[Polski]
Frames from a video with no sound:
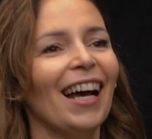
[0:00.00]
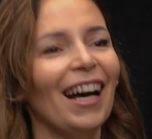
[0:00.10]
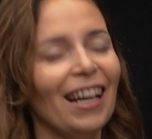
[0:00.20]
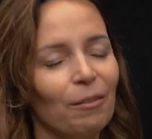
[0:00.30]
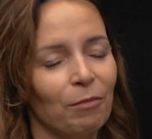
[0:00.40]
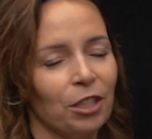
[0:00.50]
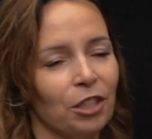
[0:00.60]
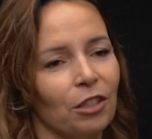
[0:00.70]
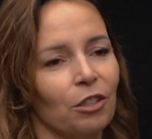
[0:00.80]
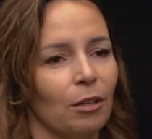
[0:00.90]
Ale myślę,
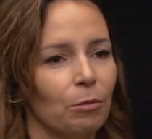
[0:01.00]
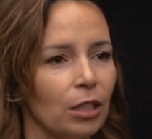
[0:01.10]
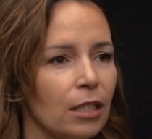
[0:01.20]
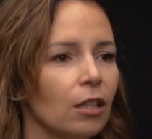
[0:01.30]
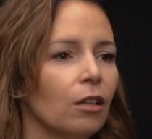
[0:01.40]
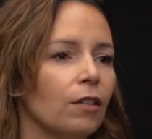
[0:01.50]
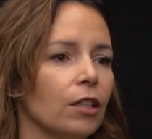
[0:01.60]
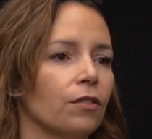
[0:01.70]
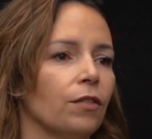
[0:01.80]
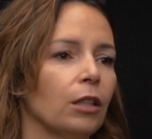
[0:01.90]
że to trzeba
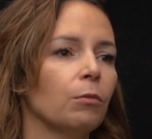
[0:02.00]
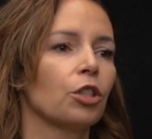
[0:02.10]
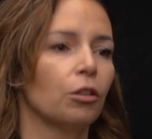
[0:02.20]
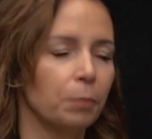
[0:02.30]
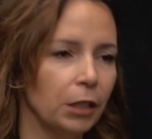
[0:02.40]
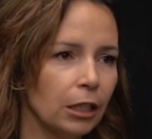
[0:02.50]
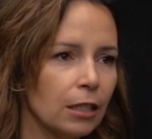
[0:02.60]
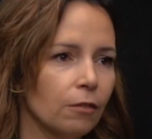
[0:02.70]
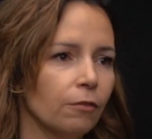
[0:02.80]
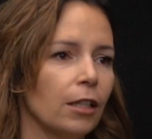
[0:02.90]
przetestować. Wiadomo, że opinie
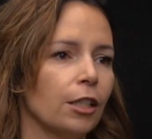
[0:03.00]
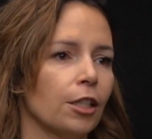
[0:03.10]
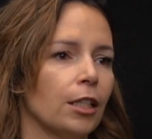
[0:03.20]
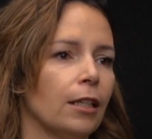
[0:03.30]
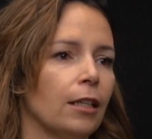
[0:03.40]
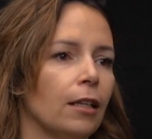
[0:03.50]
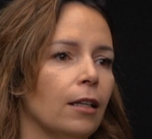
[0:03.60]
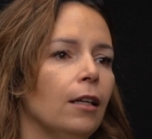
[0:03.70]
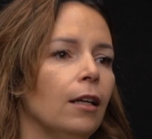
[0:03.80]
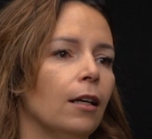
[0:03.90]
są ważne.
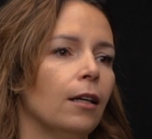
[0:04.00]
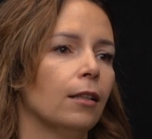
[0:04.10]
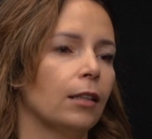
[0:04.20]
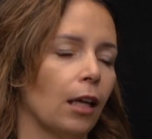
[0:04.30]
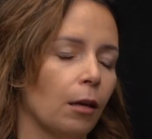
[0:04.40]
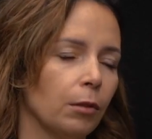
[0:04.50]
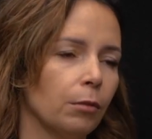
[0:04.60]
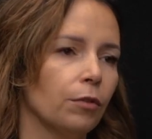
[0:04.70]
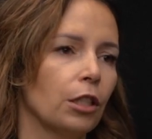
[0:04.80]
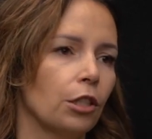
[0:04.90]
E, tak jak pani
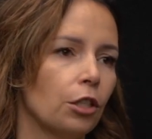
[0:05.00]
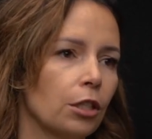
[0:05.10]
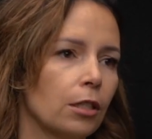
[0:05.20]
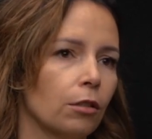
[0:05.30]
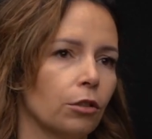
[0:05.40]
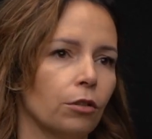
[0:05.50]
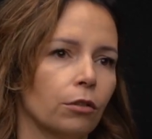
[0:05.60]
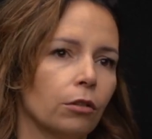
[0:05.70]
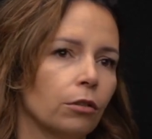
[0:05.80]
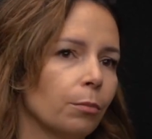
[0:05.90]
mówiła, że czystość, to,
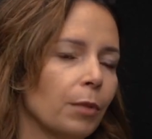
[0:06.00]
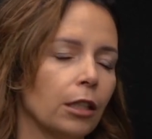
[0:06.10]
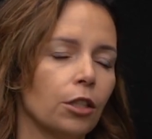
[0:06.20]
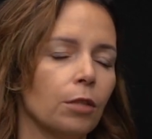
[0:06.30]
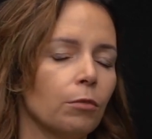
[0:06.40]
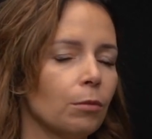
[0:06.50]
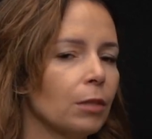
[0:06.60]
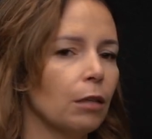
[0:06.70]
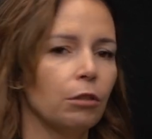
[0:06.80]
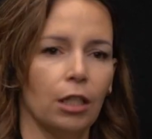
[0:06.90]
to, to praktycznie musimy
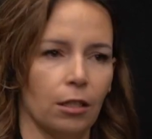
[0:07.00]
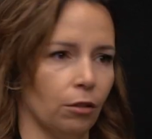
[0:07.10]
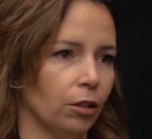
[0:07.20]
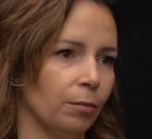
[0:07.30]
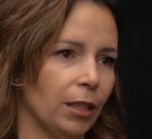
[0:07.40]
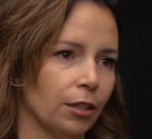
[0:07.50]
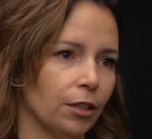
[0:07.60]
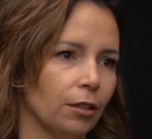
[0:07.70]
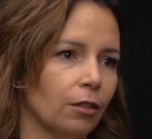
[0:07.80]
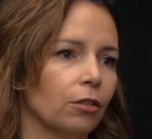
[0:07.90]
cały czas o to
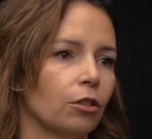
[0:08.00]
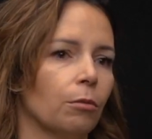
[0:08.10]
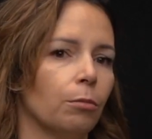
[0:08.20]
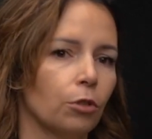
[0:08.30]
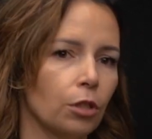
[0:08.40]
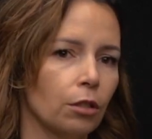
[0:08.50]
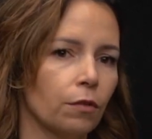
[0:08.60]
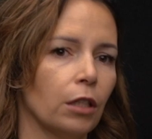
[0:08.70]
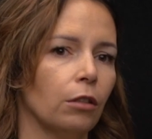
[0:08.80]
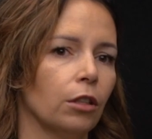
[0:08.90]
dbać. O to, żeby było czysto
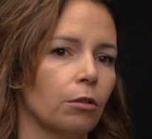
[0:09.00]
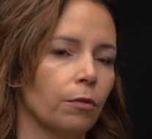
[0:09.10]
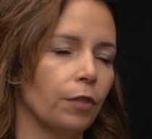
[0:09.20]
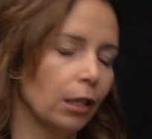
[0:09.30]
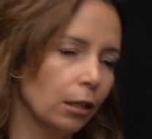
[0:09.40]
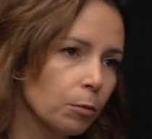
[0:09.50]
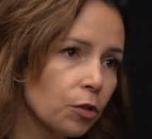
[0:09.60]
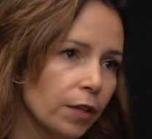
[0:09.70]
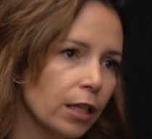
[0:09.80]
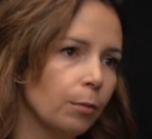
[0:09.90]
w salonie, żeby fajna
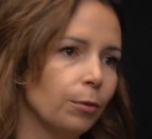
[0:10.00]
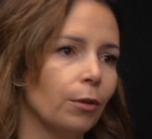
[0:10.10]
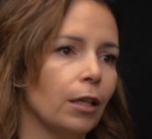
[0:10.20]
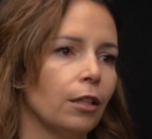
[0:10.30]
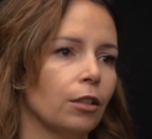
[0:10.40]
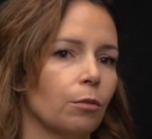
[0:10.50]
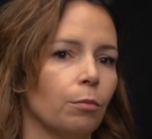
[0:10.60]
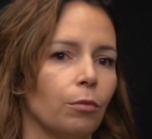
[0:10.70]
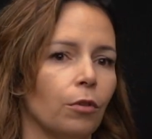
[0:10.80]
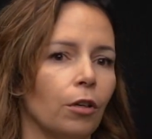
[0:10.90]
atmosfera była, żeby
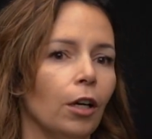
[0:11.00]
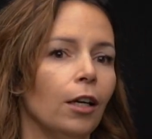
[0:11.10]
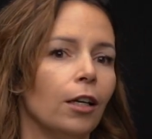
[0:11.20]
było